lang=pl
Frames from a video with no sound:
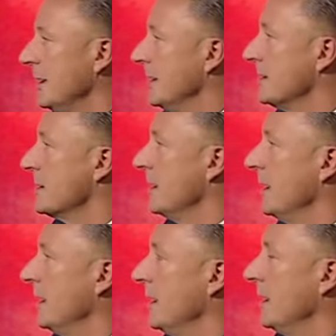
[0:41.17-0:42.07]
że
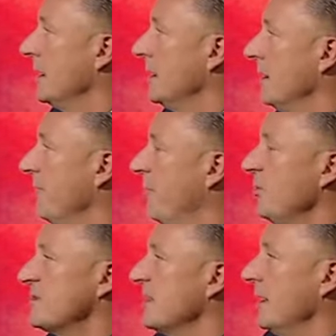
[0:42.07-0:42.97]
w
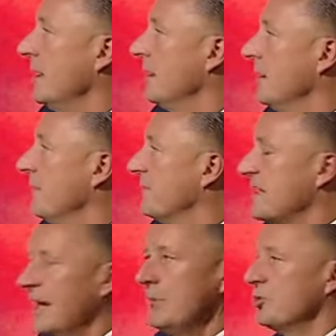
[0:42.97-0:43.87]
piłce
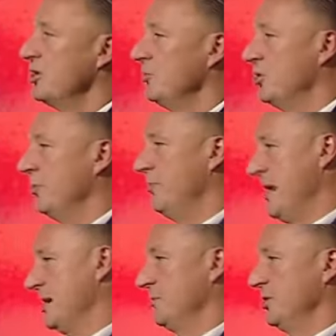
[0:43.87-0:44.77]
wcale my już nie musimy
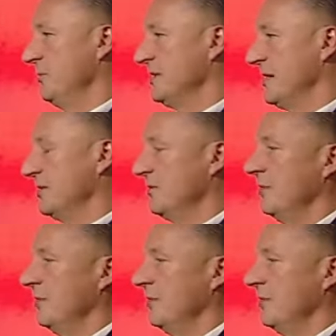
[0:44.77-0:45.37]
biegać, będziemy stać. Słuchaj,